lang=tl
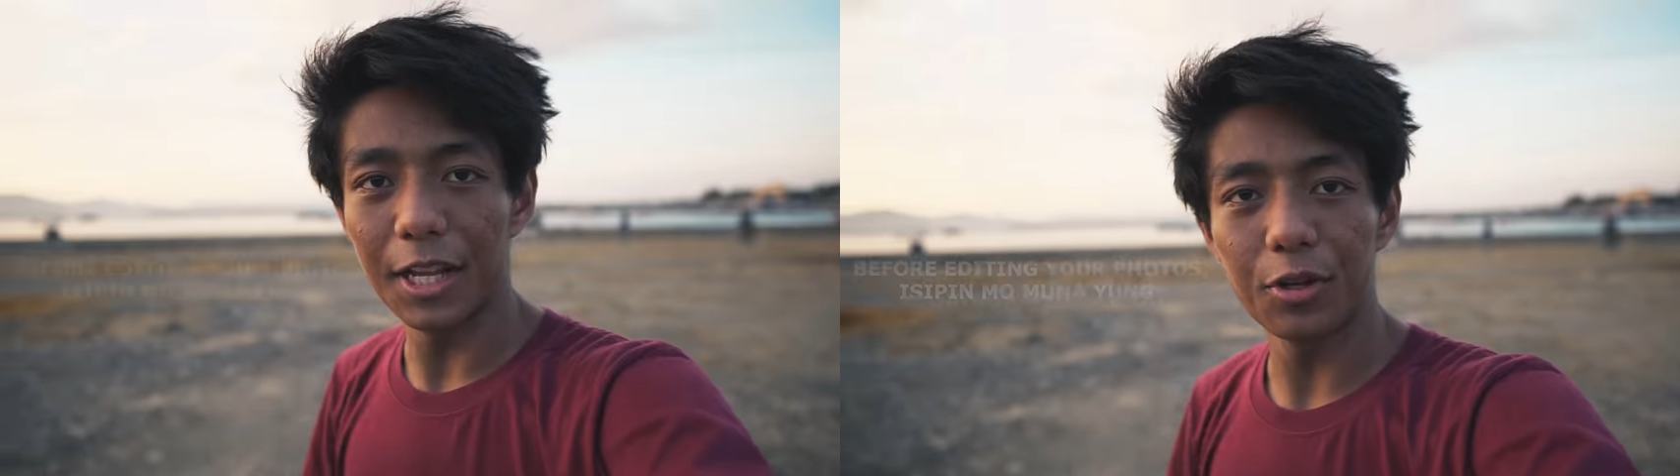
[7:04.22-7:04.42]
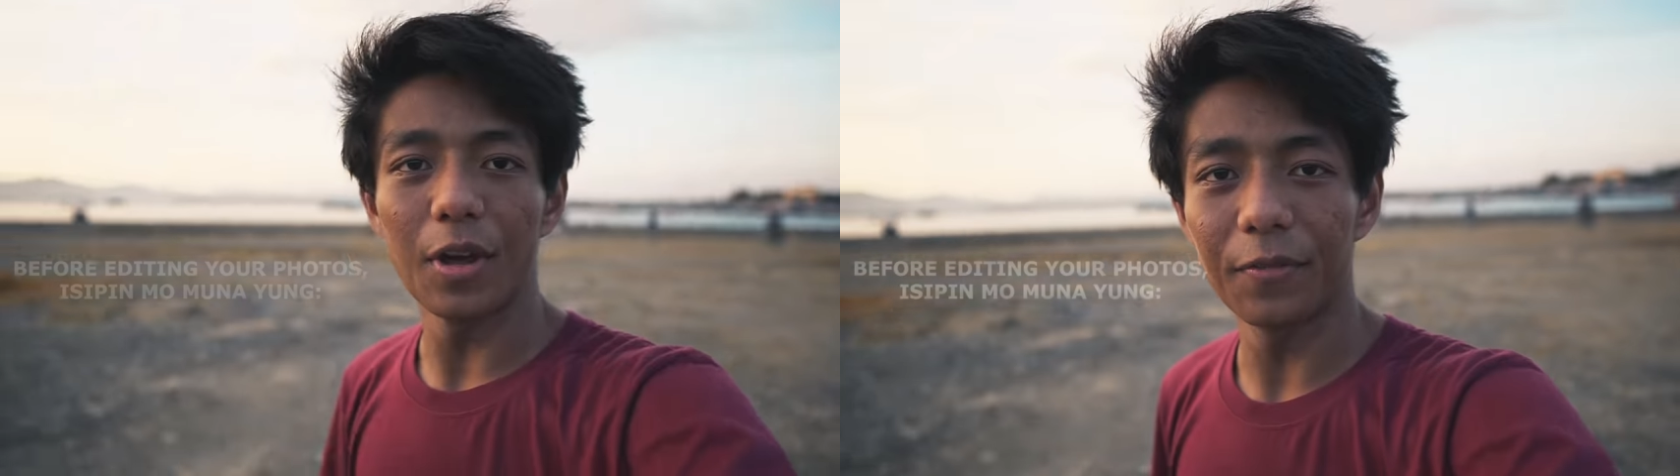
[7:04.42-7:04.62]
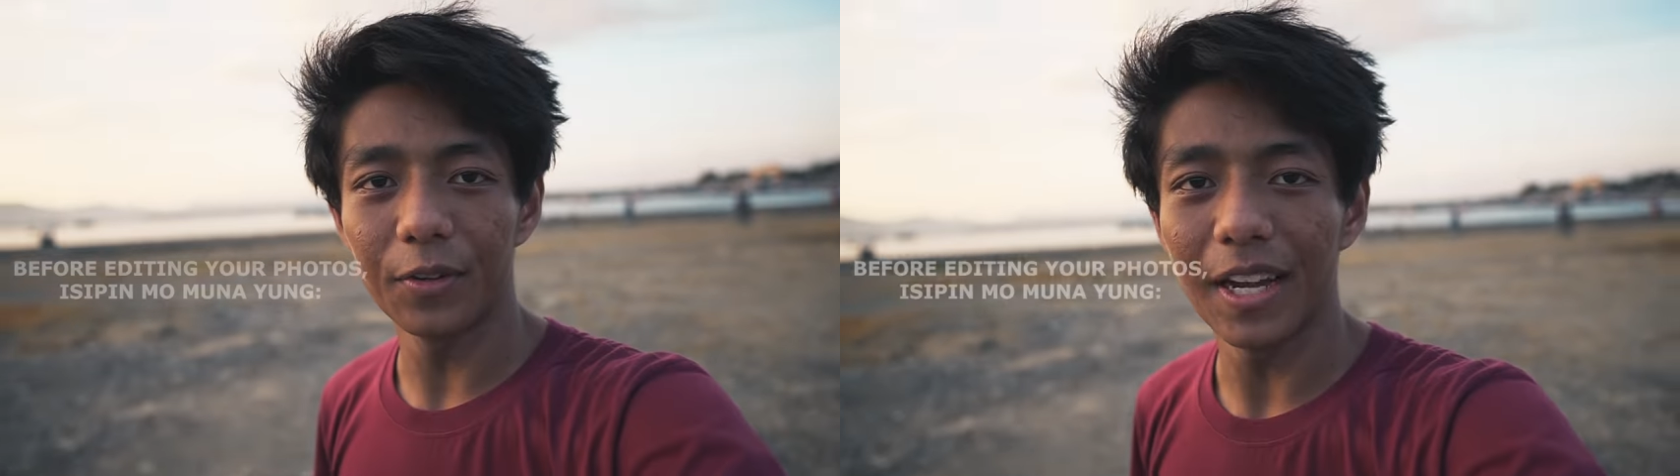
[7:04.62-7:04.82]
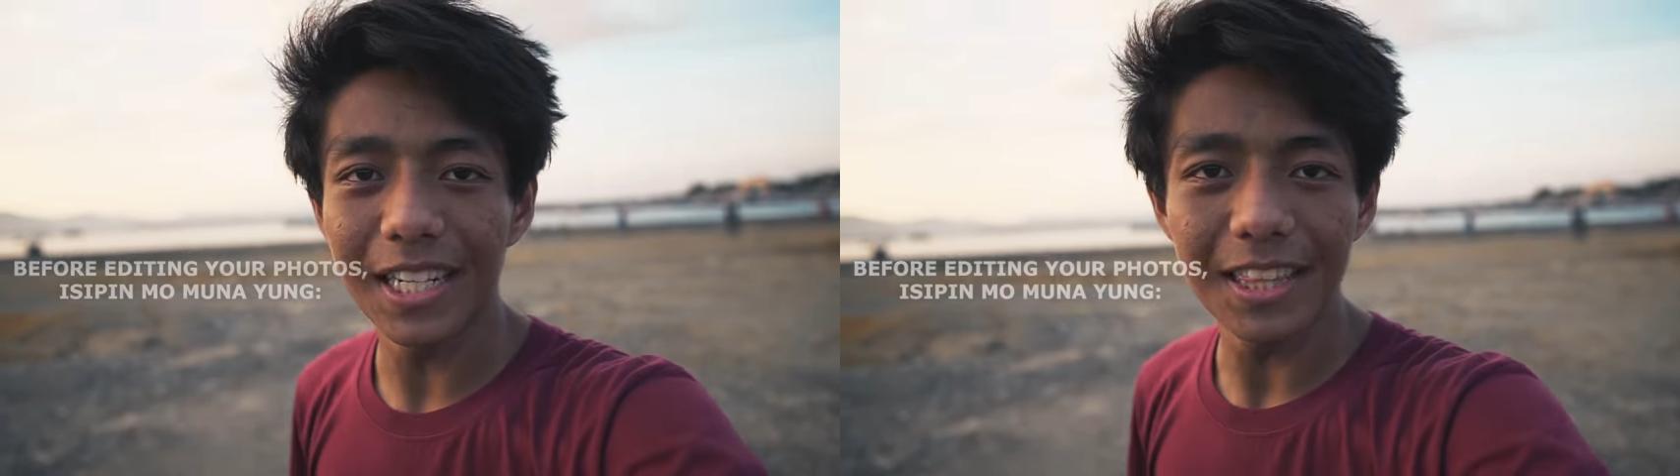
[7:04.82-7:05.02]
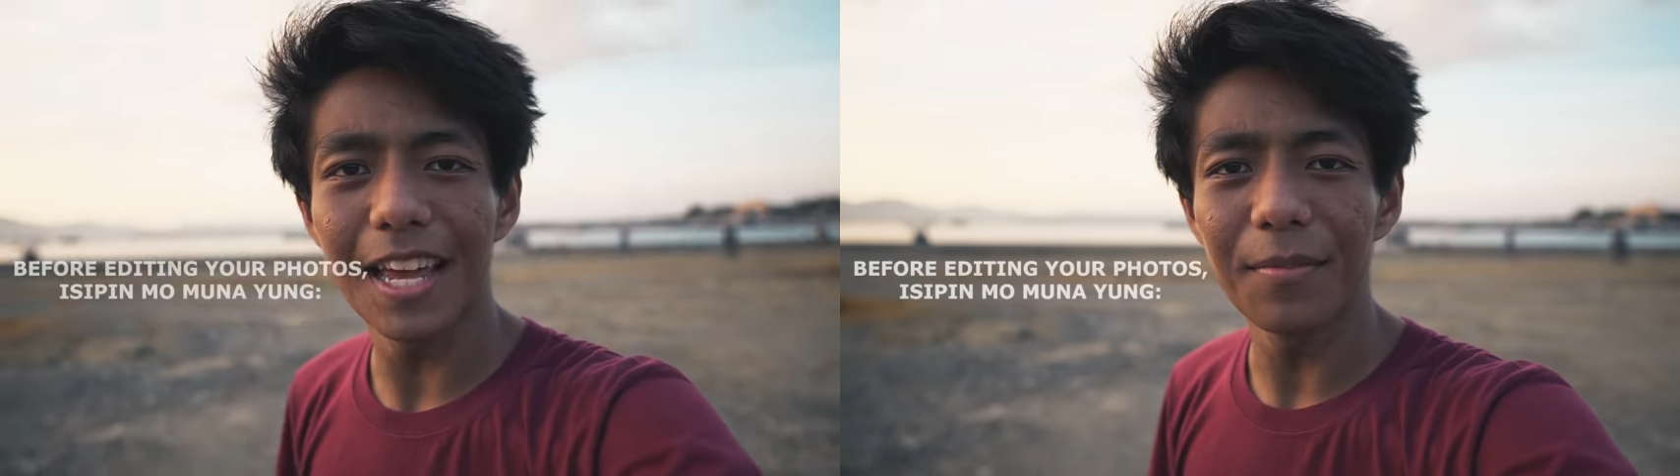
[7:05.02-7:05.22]
And you have to
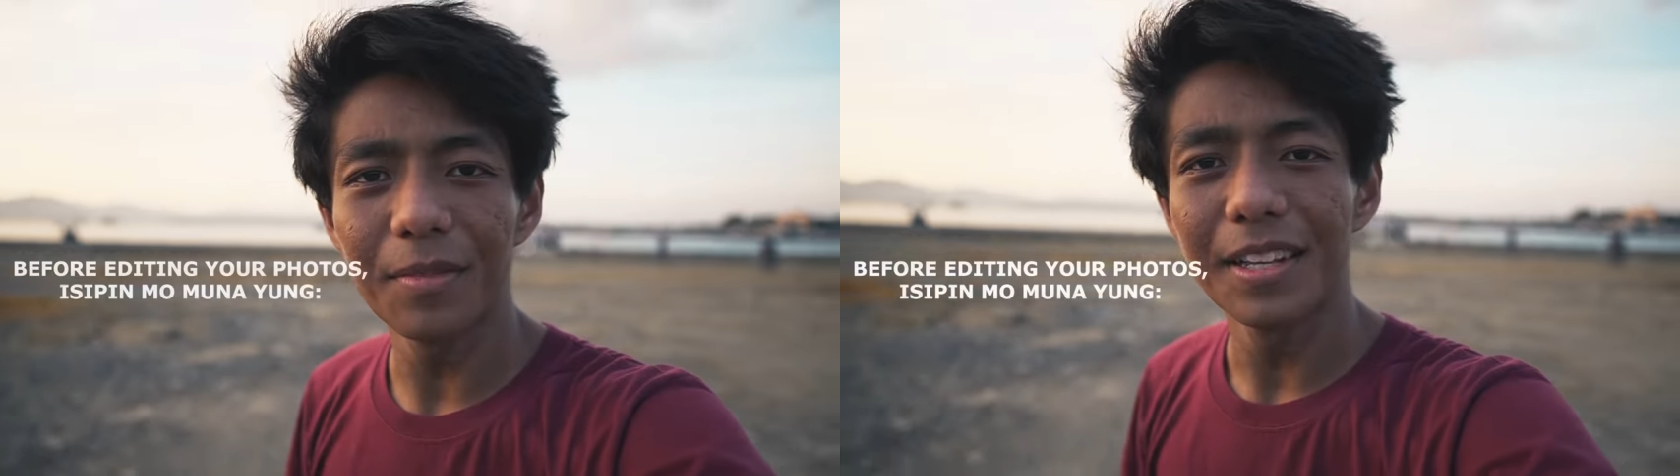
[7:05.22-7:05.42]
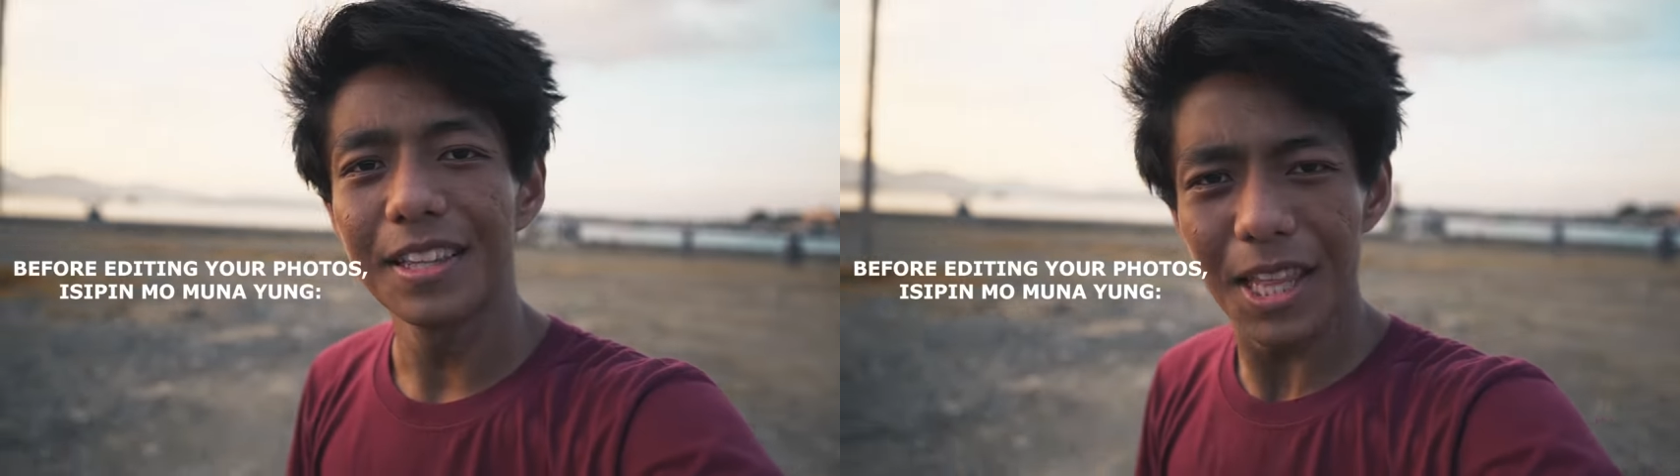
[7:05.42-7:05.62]
edit them,